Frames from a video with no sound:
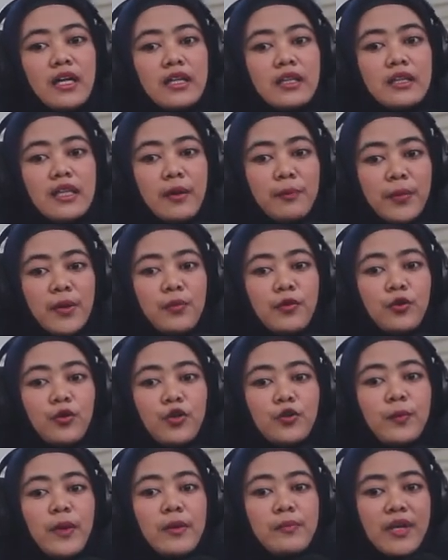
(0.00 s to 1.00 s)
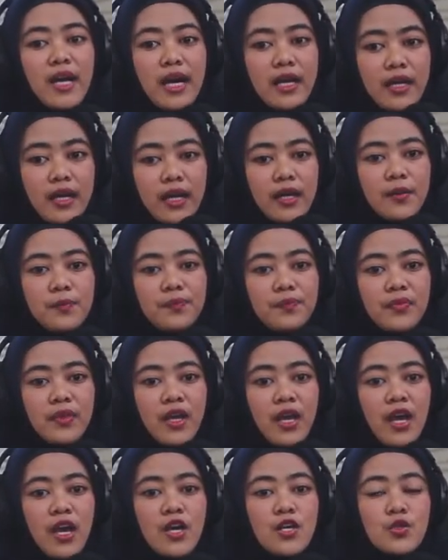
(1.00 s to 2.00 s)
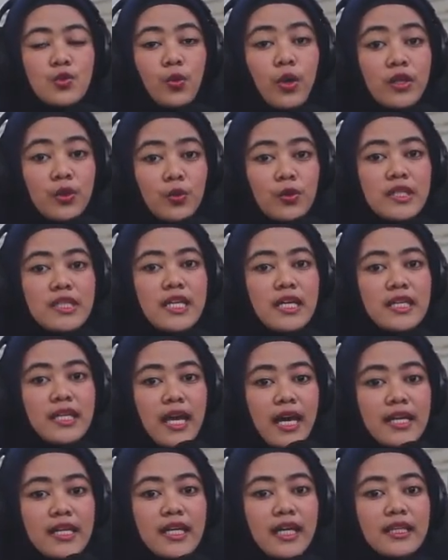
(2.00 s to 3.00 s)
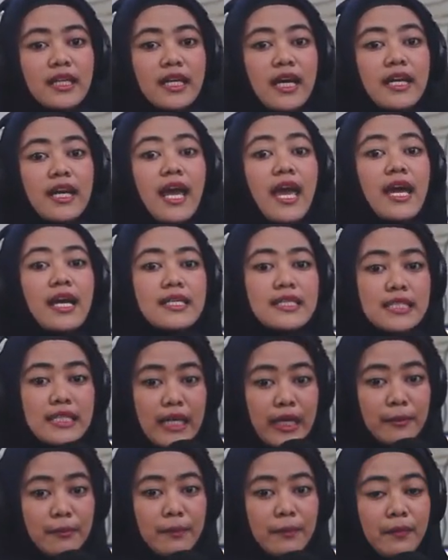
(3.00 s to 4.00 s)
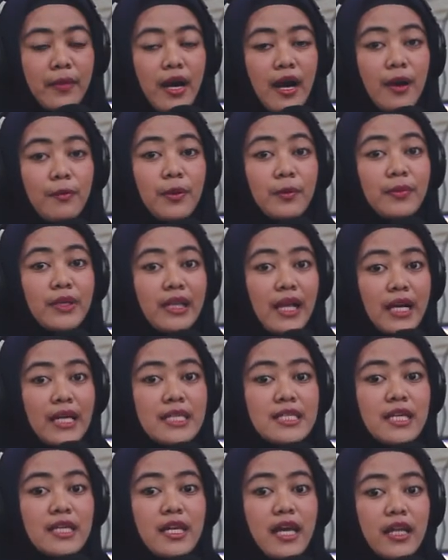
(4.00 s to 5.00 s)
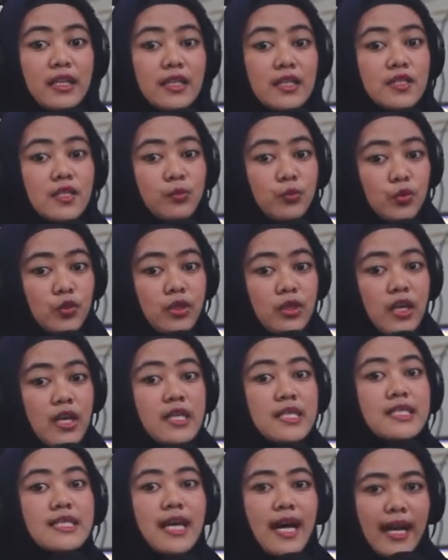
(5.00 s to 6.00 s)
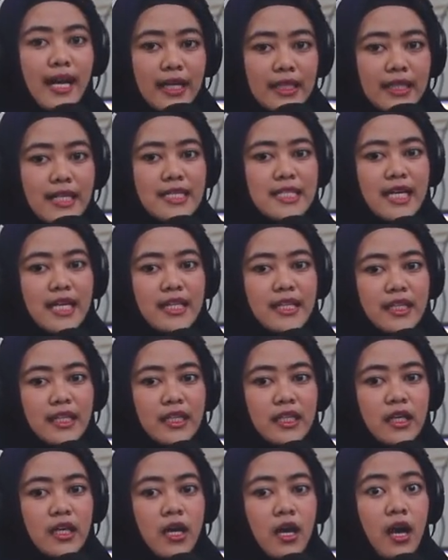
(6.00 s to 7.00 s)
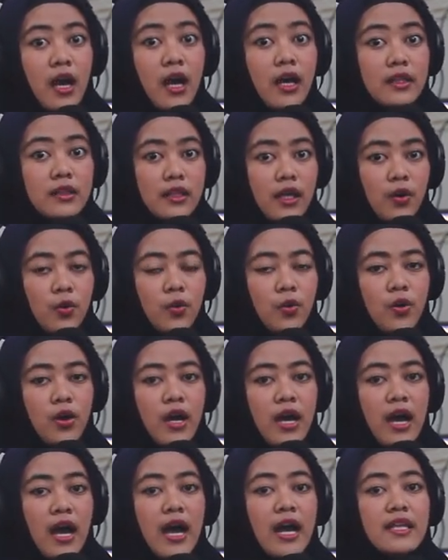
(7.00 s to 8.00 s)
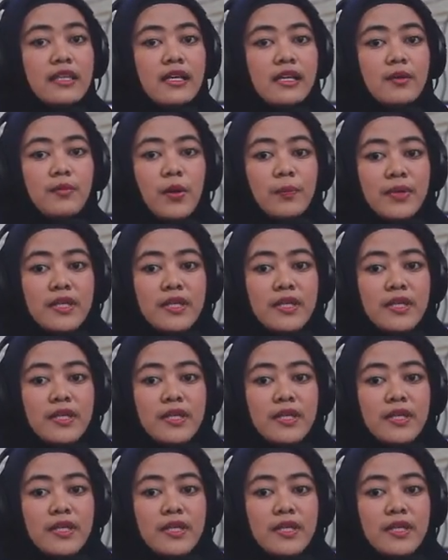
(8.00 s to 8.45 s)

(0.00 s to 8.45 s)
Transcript: tapi menurut BMKG suatu kejadian dikatakan ekstrim apabila kejadian tersebut jarang terjadi atau hanya 5%